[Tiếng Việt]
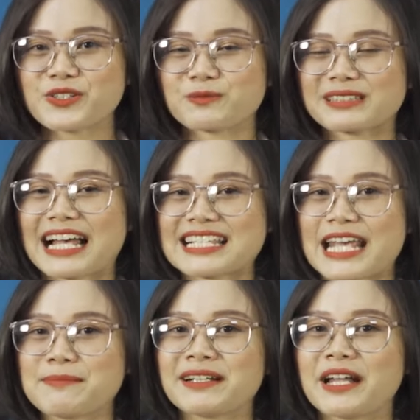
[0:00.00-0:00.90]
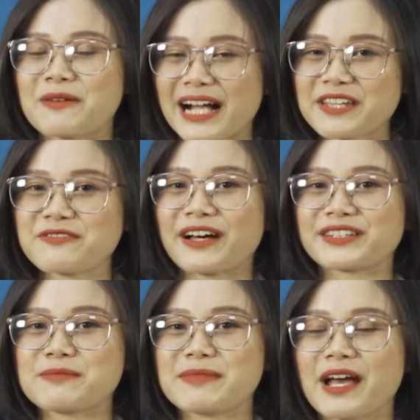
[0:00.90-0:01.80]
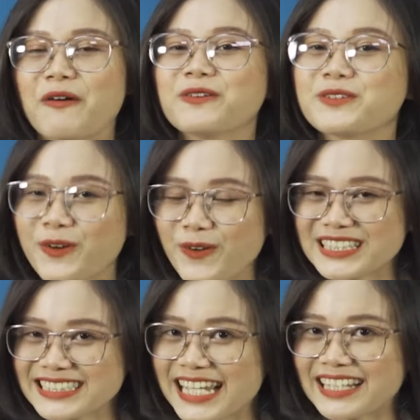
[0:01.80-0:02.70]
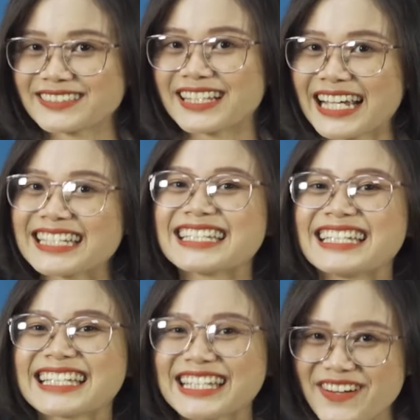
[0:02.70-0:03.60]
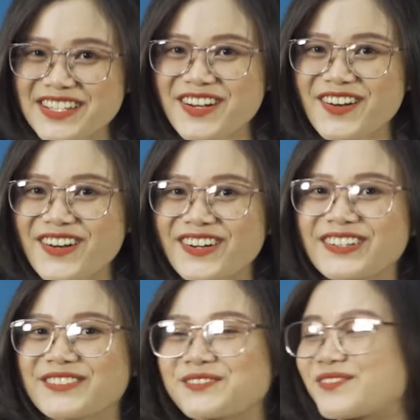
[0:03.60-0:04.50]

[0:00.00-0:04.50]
chúng ta sẽ bắt đầu ngay và tìm hiểu ngôn ngữ Nhật. Hãy, ikimashou!